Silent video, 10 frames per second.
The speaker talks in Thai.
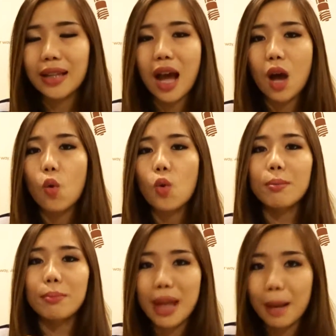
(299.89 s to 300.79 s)
ถ้าคุณ
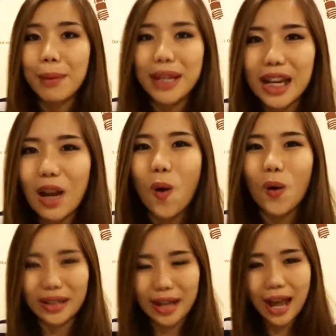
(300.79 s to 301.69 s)
ยังไม่ได้ลอง
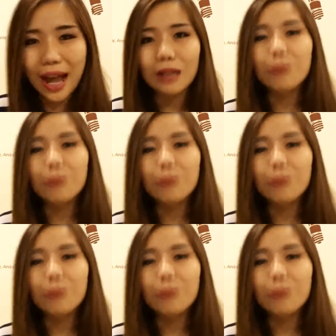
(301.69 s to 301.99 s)
นะคะ